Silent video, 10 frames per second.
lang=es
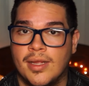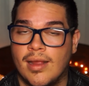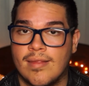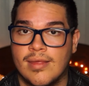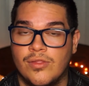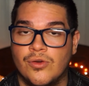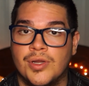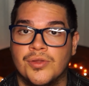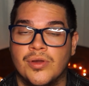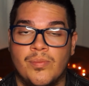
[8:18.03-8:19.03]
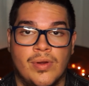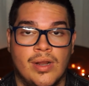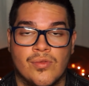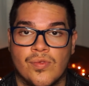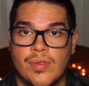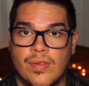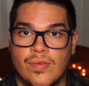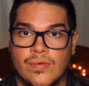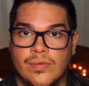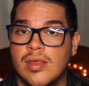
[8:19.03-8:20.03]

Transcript: casi dos años después del suceso,